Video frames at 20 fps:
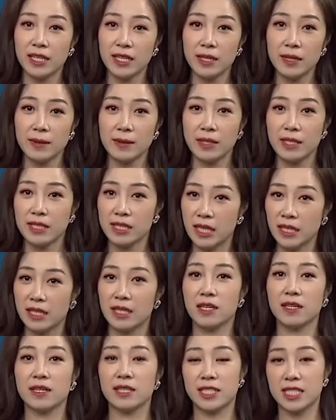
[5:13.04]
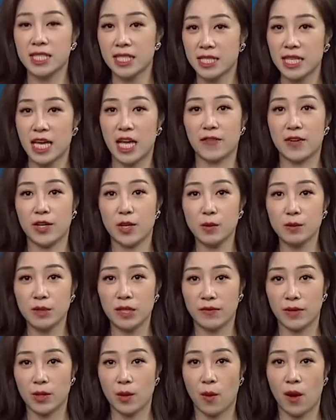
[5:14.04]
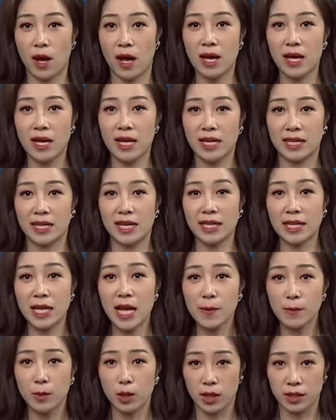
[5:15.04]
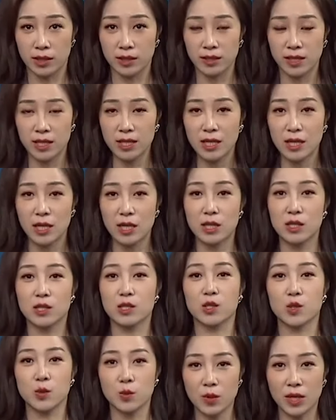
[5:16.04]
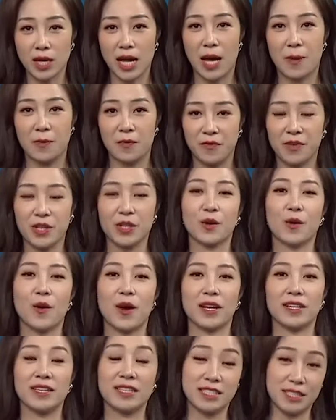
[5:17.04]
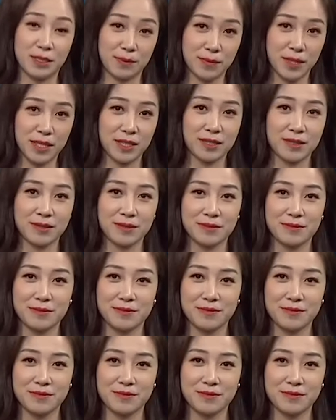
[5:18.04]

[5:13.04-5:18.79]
khi nhận lời chia sẻ với góc nhìn văn hóa đã thêm một lần nữa dũng cảm vượt qua được chính mình.